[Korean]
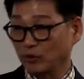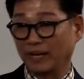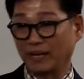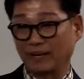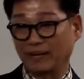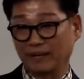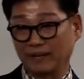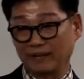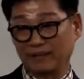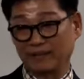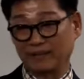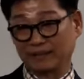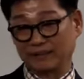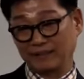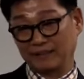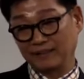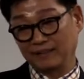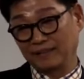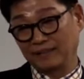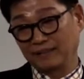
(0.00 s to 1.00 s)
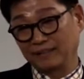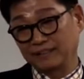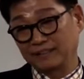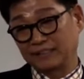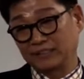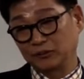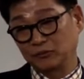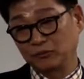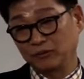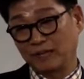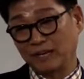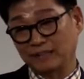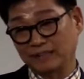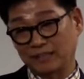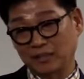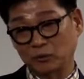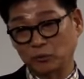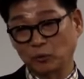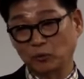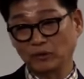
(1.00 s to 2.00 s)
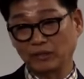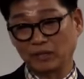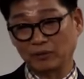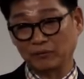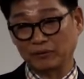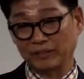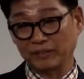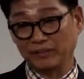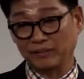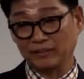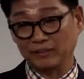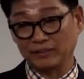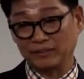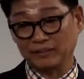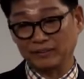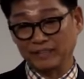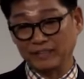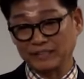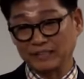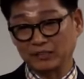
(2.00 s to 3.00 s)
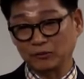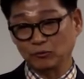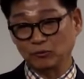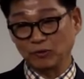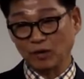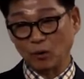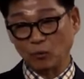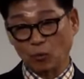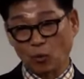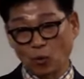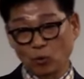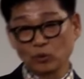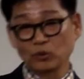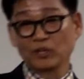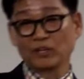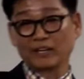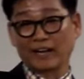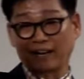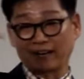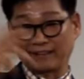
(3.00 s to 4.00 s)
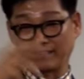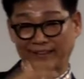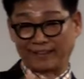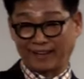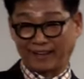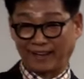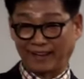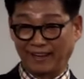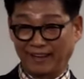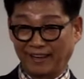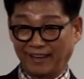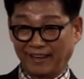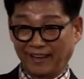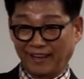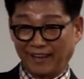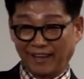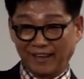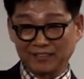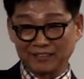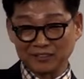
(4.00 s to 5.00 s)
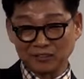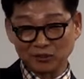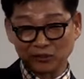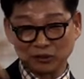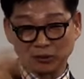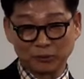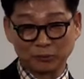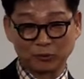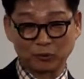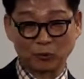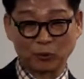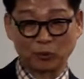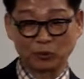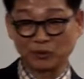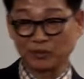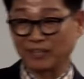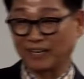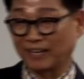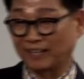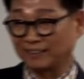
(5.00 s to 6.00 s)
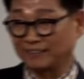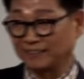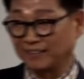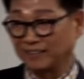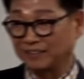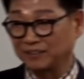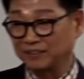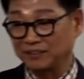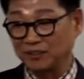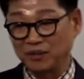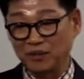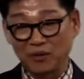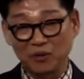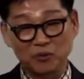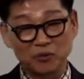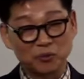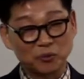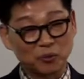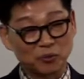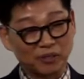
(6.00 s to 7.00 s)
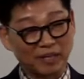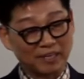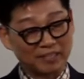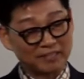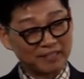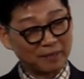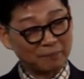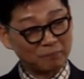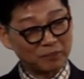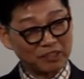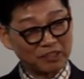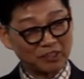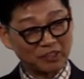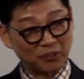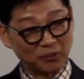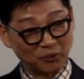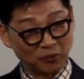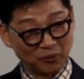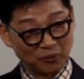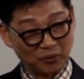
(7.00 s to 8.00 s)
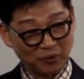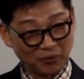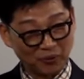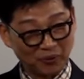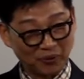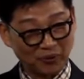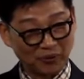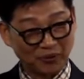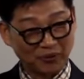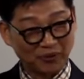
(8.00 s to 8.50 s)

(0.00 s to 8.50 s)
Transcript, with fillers: 초당. 그러니까 지구가 그렇게 돈다고 그래요. 근데 지구가 공전하는데 해를 중심으로 공전하는 데는 초당 30km.